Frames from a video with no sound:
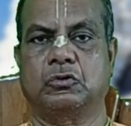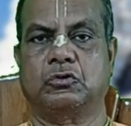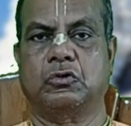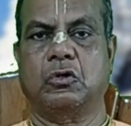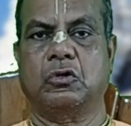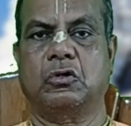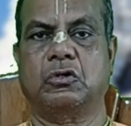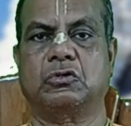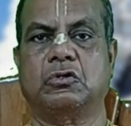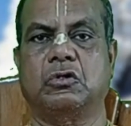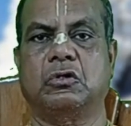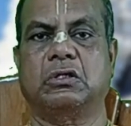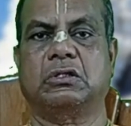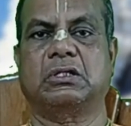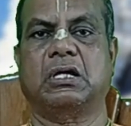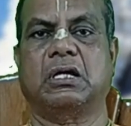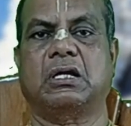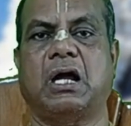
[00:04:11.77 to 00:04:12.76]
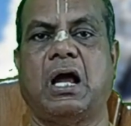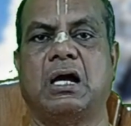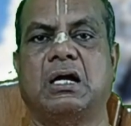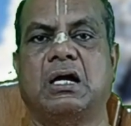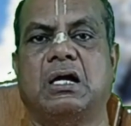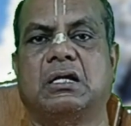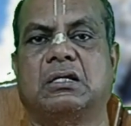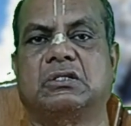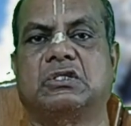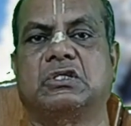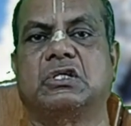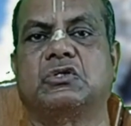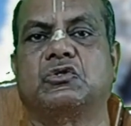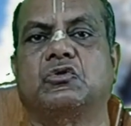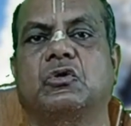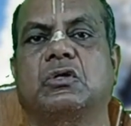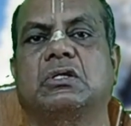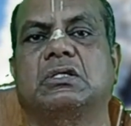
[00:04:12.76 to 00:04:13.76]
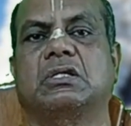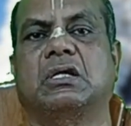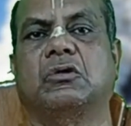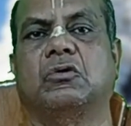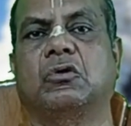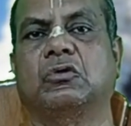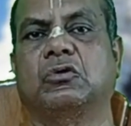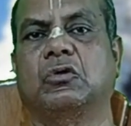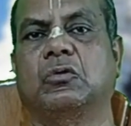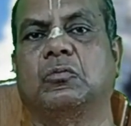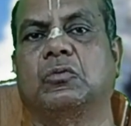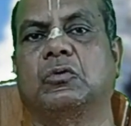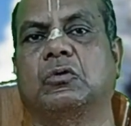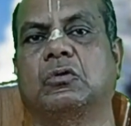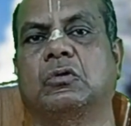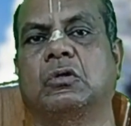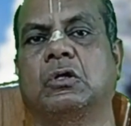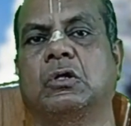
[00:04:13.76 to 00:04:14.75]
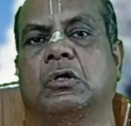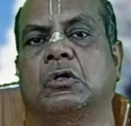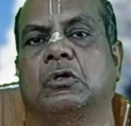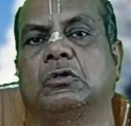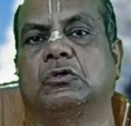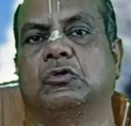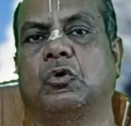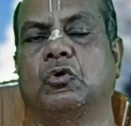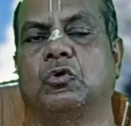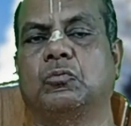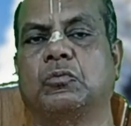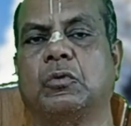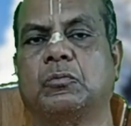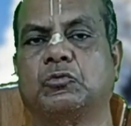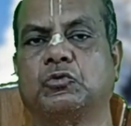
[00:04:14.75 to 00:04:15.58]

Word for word: সঙ্গে সঙ্গে তার আকার চেঞ্জ হয়ে যায় গন্ধর্বর যে অনুপম